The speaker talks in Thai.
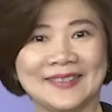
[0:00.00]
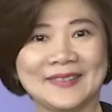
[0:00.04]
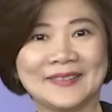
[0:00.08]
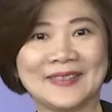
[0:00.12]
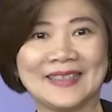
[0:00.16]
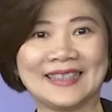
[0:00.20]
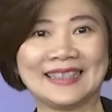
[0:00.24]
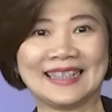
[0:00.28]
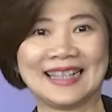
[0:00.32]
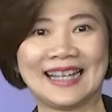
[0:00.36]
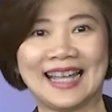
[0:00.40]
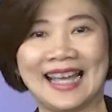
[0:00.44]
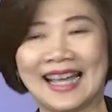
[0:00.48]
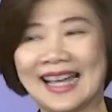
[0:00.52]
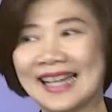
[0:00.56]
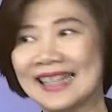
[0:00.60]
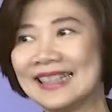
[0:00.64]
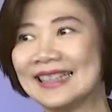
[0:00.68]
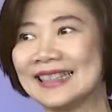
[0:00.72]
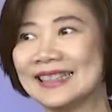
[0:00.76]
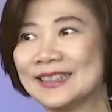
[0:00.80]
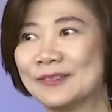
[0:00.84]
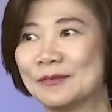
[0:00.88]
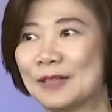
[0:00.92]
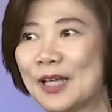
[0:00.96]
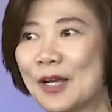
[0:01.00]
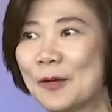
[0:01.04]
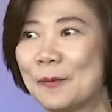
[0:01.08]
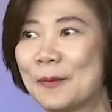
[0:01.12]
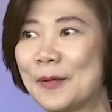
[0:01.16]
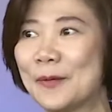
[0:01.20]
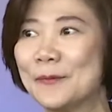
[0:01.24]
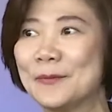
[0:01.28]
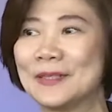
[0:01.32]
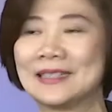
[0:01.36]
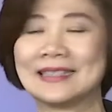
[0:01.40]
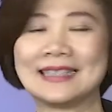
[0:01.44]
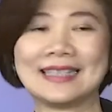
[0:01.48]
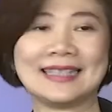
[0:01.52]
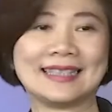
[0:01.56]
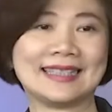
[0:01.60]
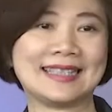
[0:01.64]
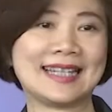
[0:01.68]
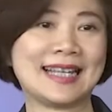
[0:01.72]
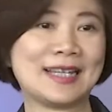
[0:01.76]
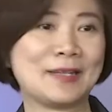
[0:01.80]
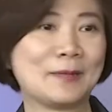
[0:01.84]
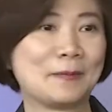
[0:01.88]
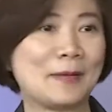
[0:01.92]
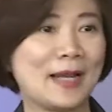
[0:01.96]
ด้วยนะคะอย่าลืมเข้าไปวิสิต
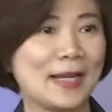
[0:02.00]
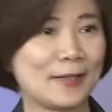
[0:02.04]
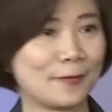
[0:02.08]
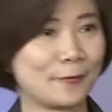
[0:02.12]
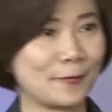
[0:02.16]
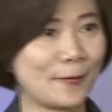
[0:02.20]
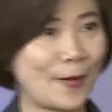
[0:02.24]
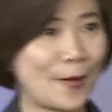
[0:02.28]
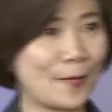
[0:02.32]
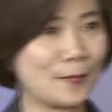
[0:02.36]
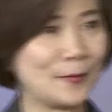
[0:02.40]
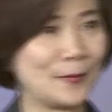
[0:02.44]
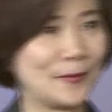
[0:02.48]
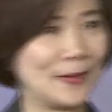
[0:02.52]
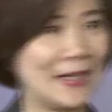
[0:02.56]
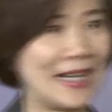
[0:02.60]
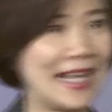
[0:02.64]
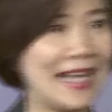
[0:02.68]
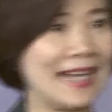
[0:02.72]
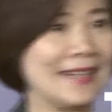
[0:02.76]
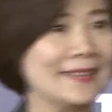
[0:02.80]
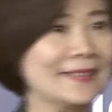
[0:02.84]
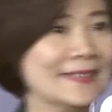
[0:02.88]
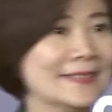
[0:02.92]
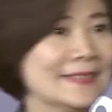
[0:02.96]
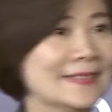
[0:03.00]
ในแพลตฟอร์มของเรา